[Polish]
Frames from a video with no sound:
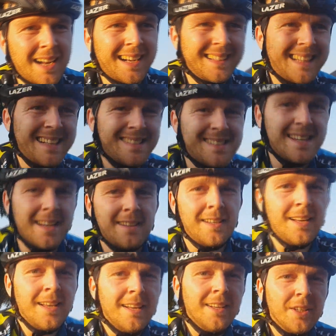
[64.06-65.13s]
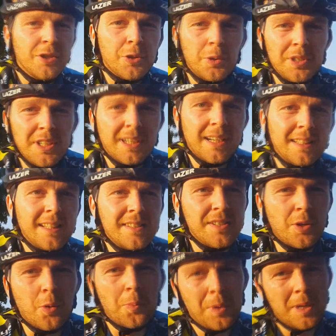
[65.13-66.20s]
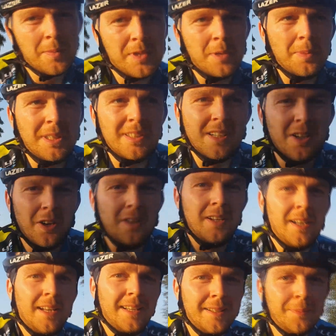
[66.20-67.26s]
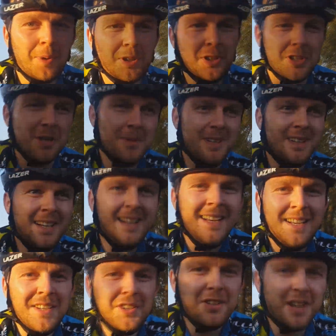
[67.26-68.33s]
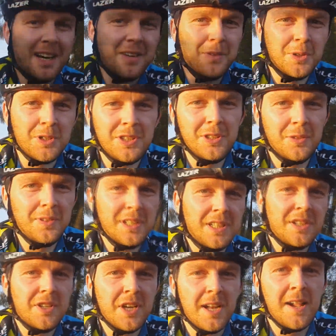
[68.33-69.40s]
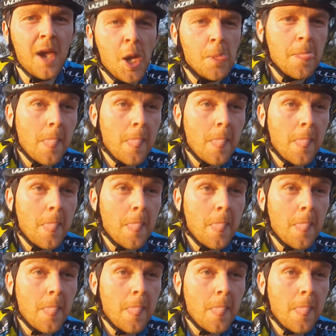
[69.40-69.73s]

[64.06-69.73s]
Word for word: na kadencję, czujnik kadencji kupiłem sobie tylko po to, żeby z ciekawości dowiedzieć się,